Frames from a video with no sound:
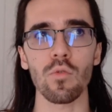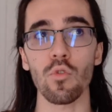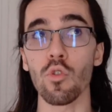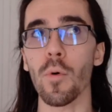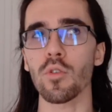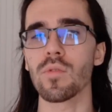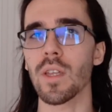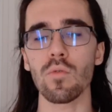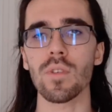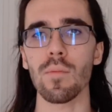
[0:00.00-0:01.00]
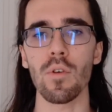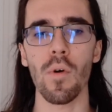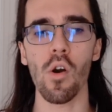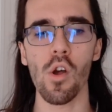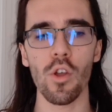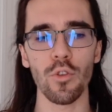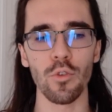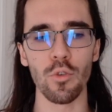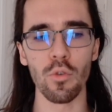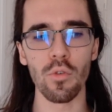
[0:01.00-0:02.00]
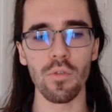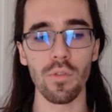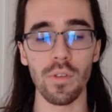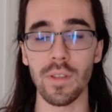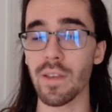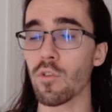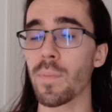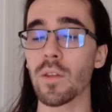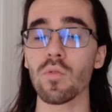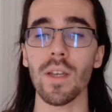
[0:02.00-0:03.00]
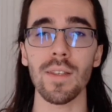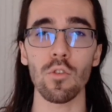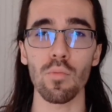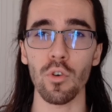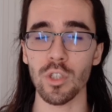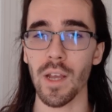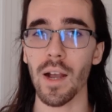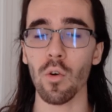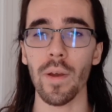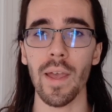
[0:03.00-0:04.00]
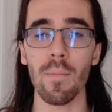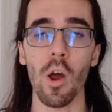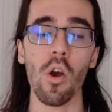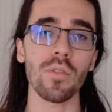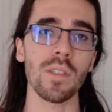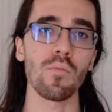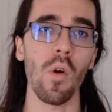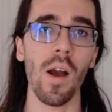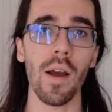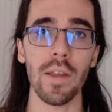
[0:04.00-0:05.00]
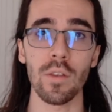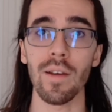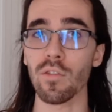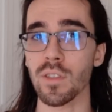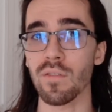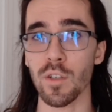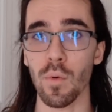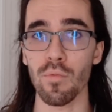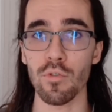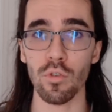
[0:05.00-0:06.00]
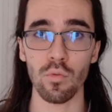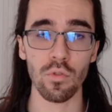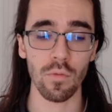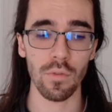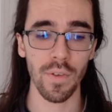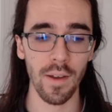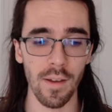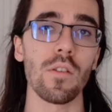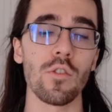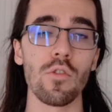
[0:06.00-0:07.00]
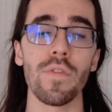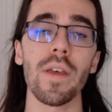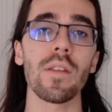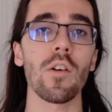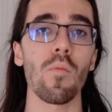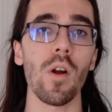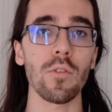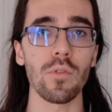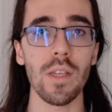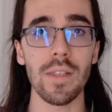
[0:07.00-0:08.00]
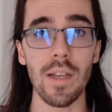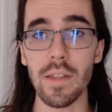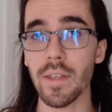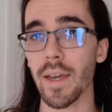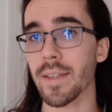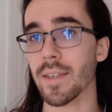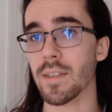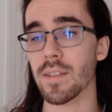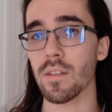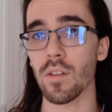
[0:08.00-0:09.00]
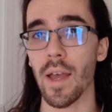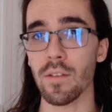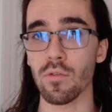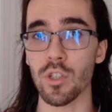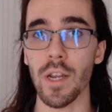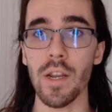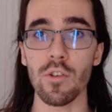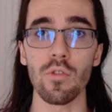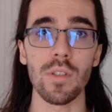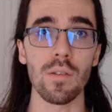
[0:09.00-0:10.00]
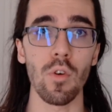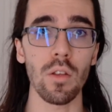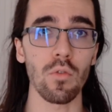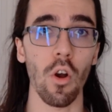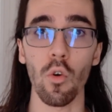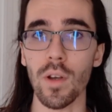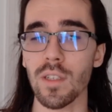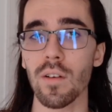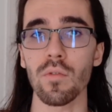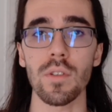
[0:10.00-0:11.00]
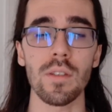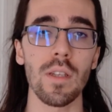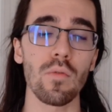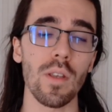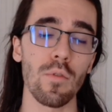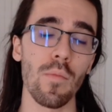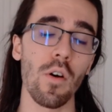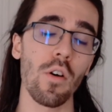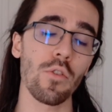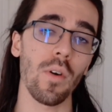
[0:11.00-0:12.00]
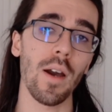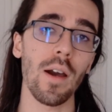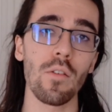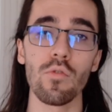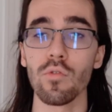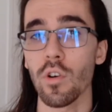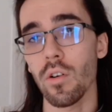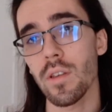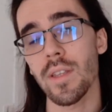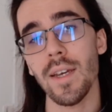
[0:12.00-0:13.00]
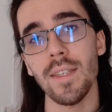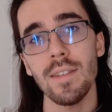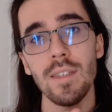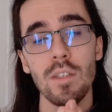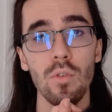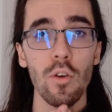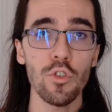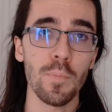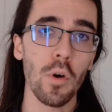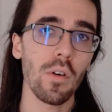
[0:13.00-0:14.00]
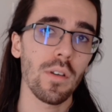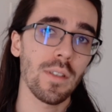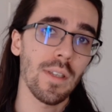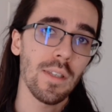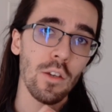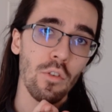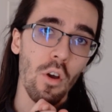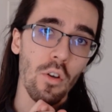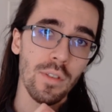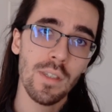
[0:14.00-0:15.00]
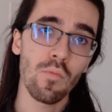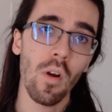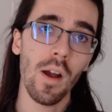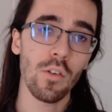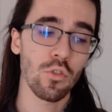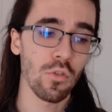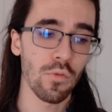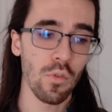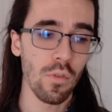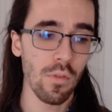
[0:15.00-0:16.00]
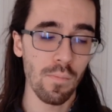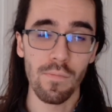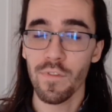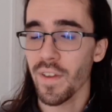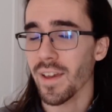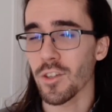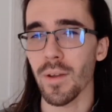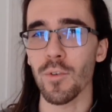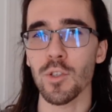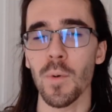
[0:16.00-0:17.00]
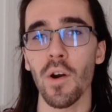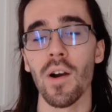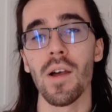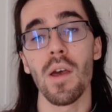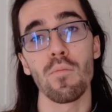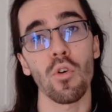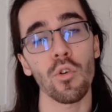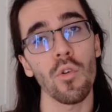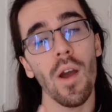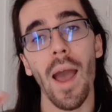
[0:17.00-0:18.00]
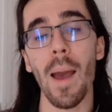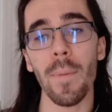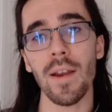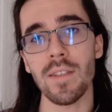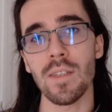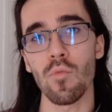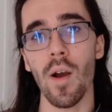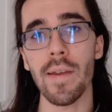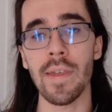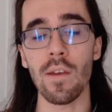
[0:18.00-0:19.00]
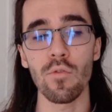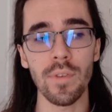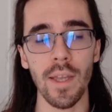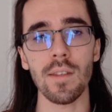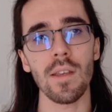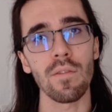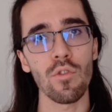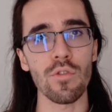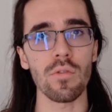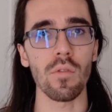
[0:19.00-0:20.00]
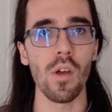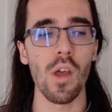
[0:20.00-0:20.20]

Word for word: une opportunité tout simplement de développer tout un tas de projets incroyables en six mois et d'avancer vachement plus sur tout ce qu'on veut faire. Je vais néanmoins donner des lignes directrices à ce challenge de six mois, donc en quoi ça va consister tout simplement. Il y aura une grande ligne directrice qui sera le sport, c'est-à-dire qu'en six mois, je veux faire énormément de sport pour que après les six mois, il y ait une nette évolution.